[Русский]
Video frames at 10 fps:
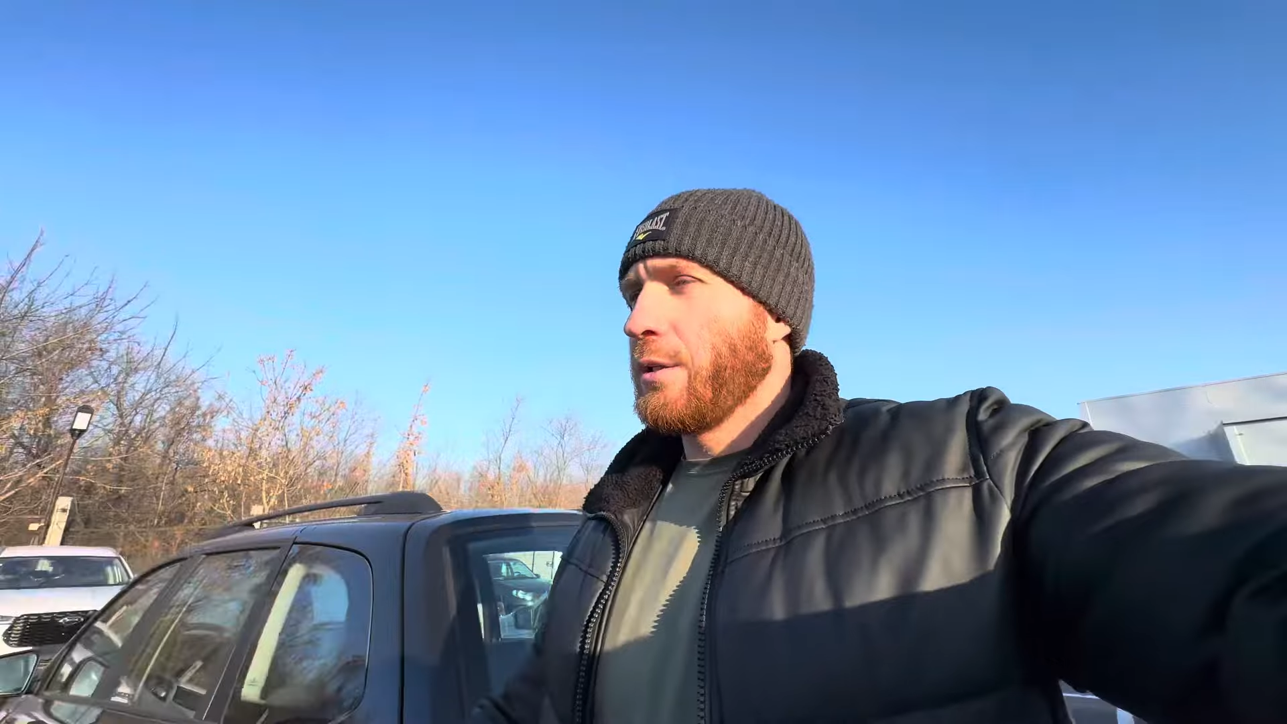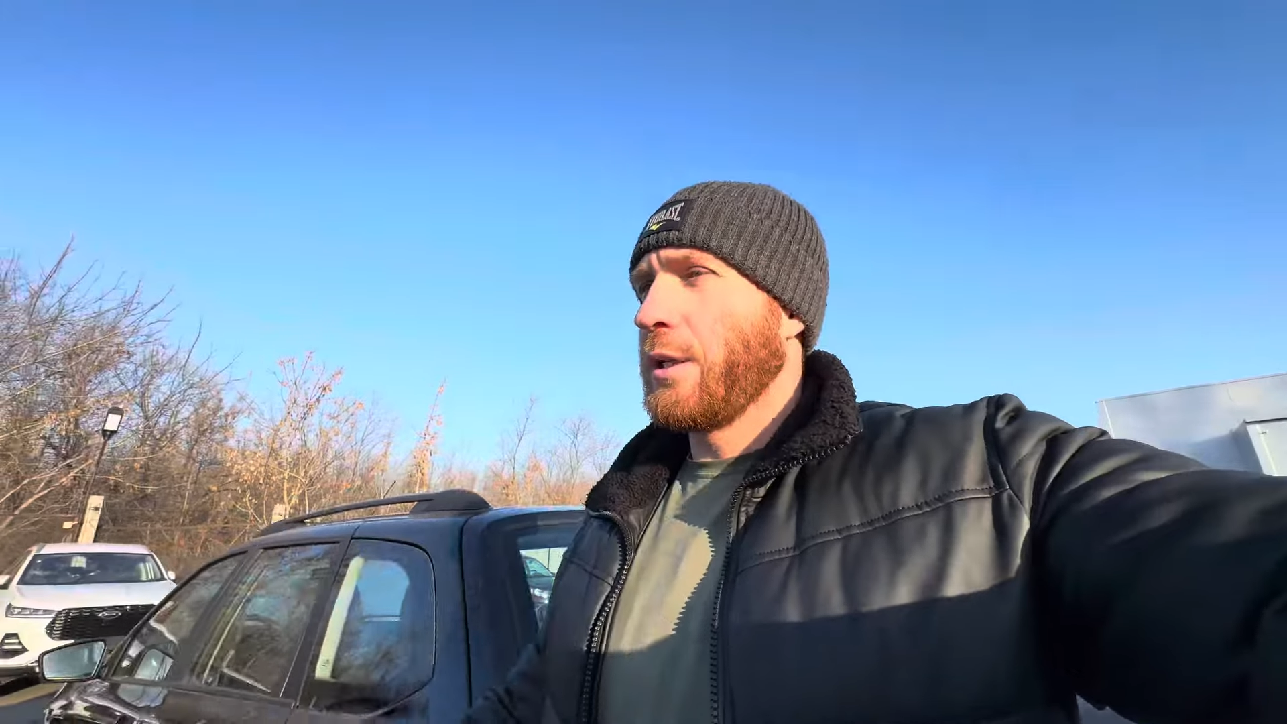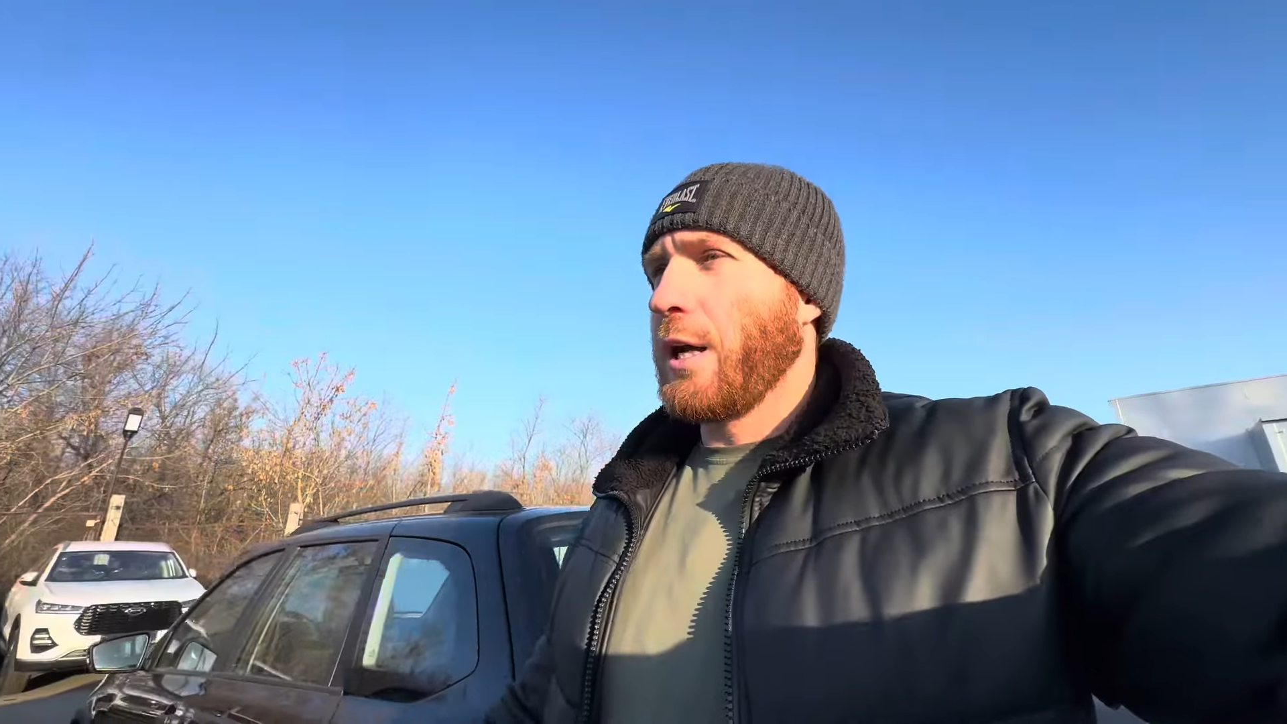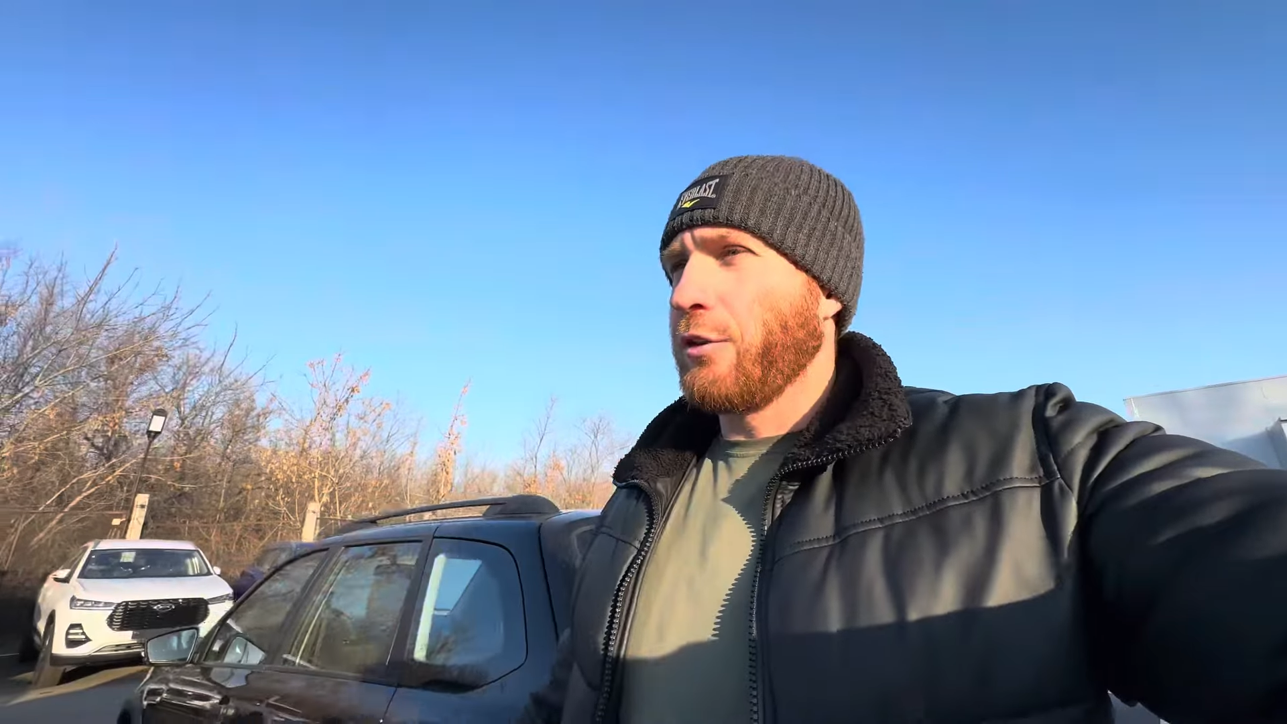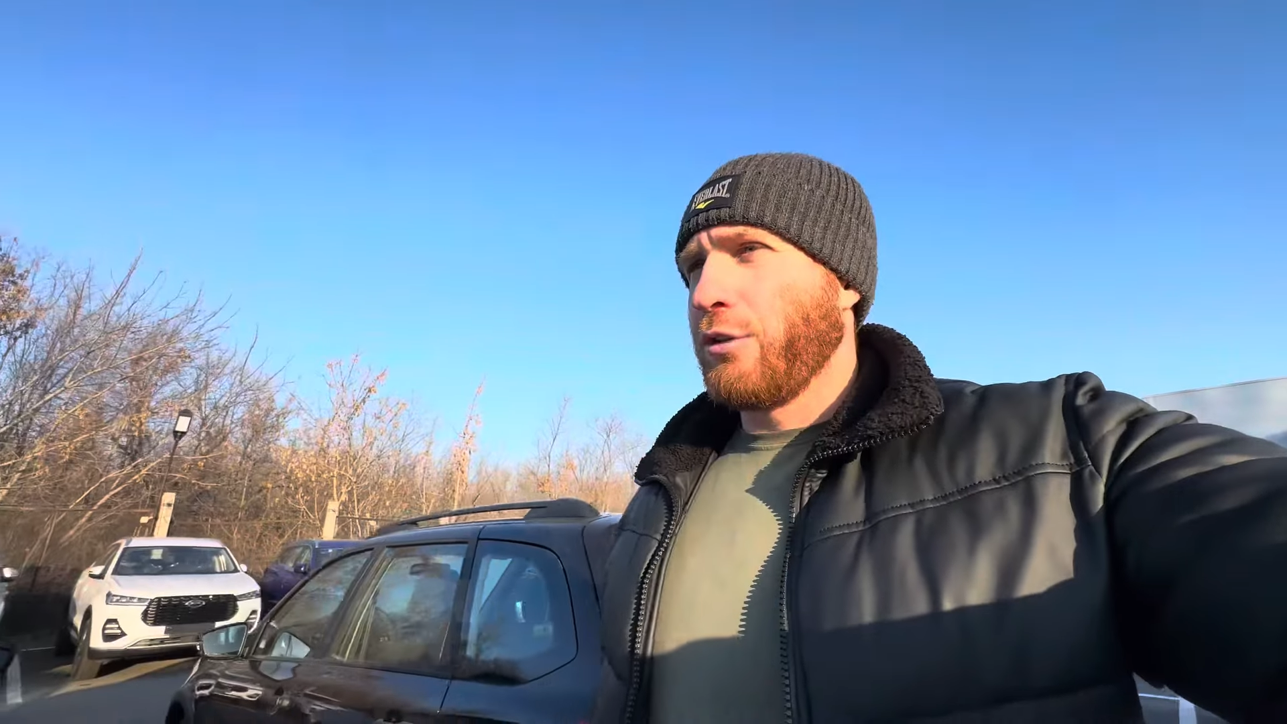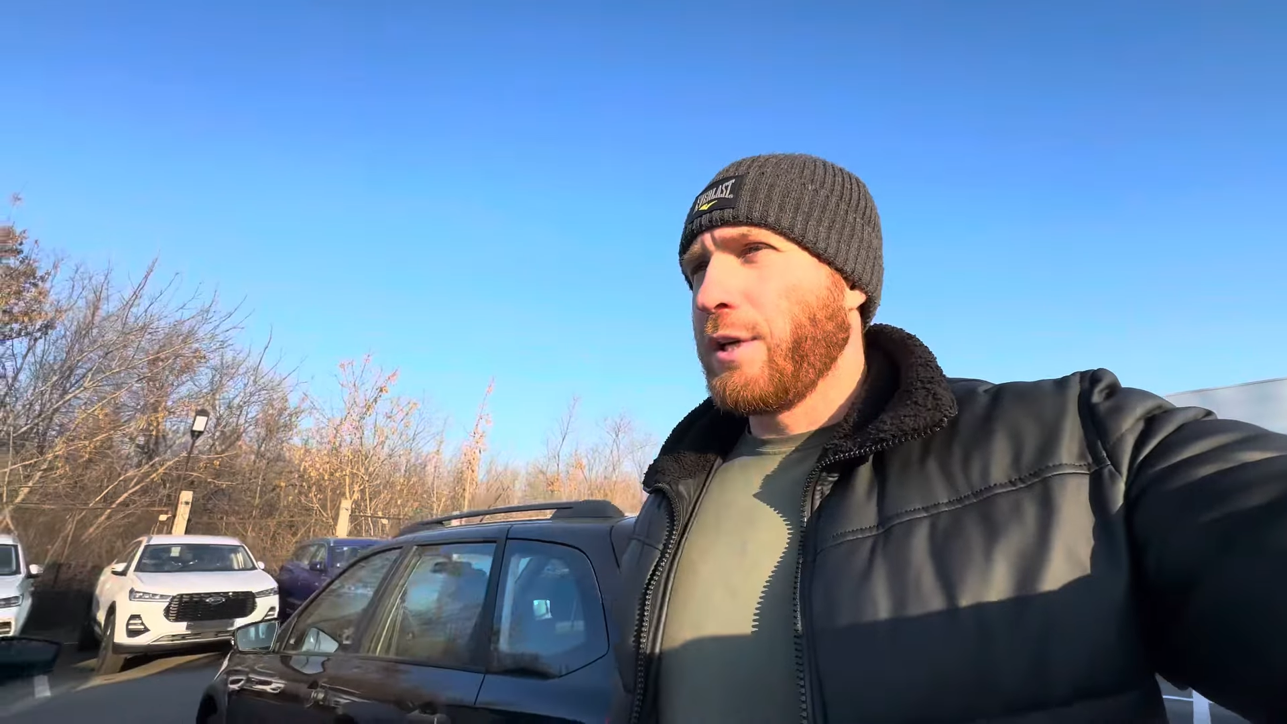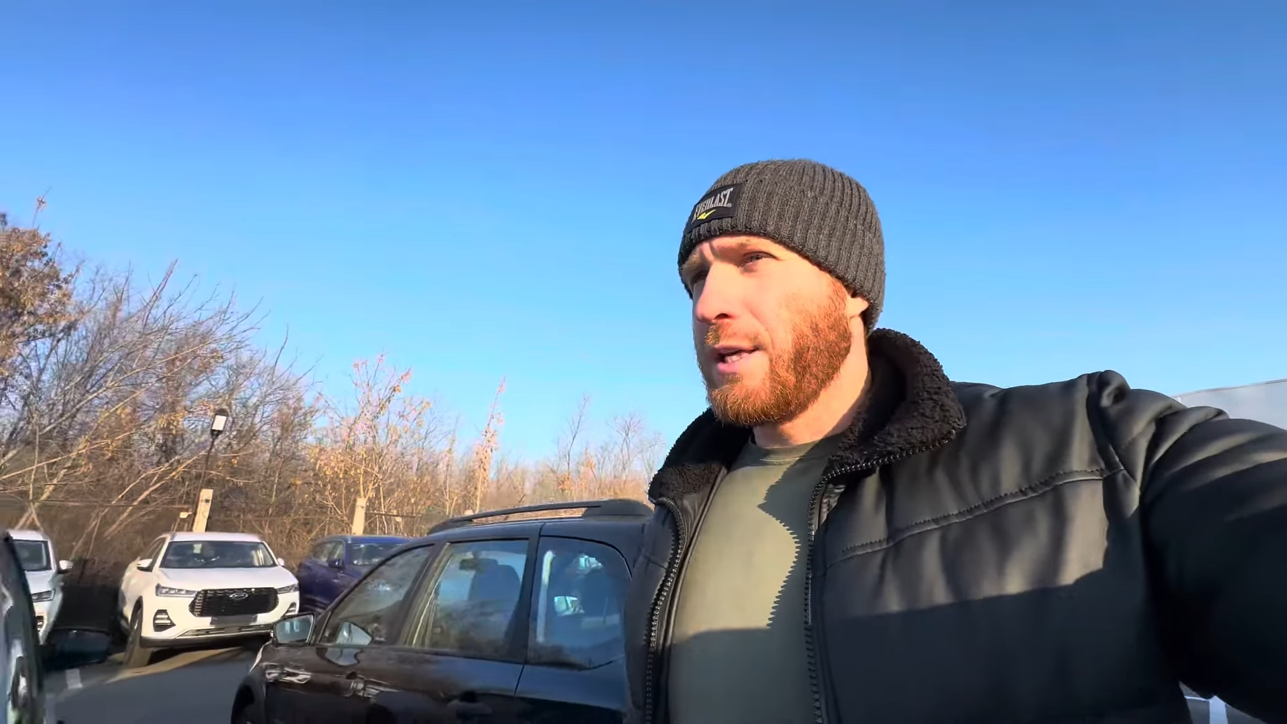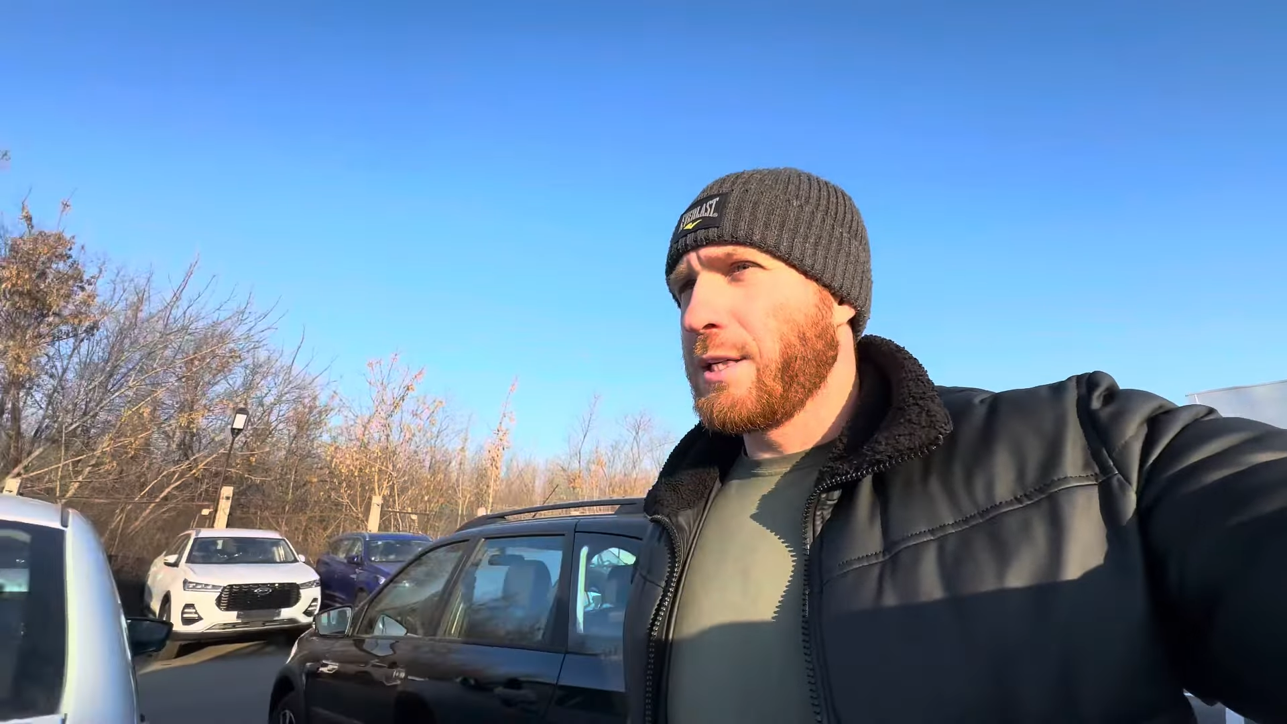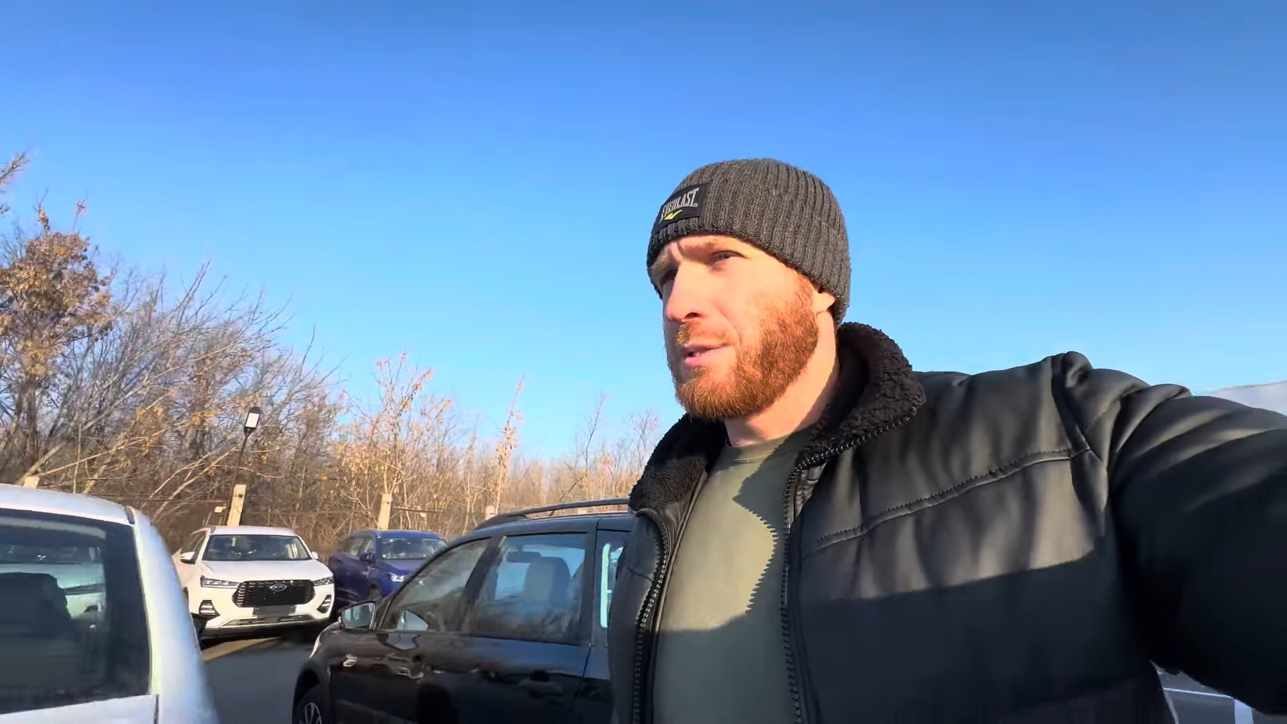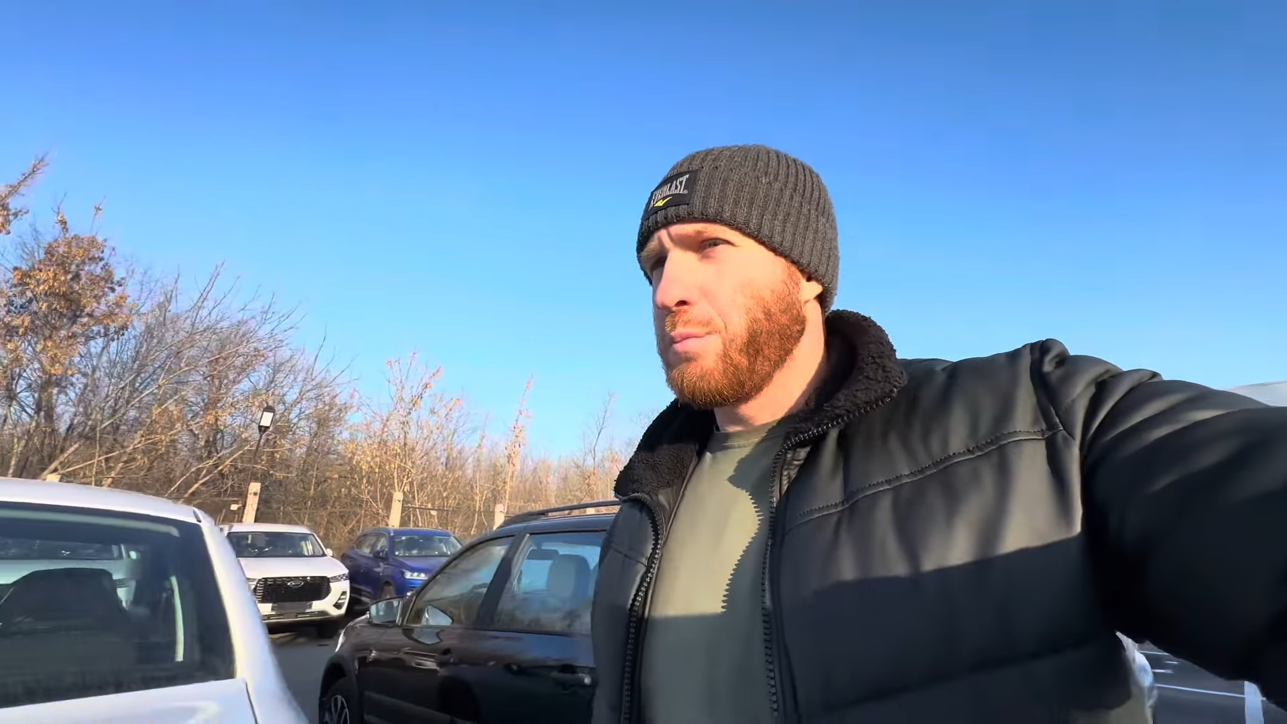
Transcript: Также есть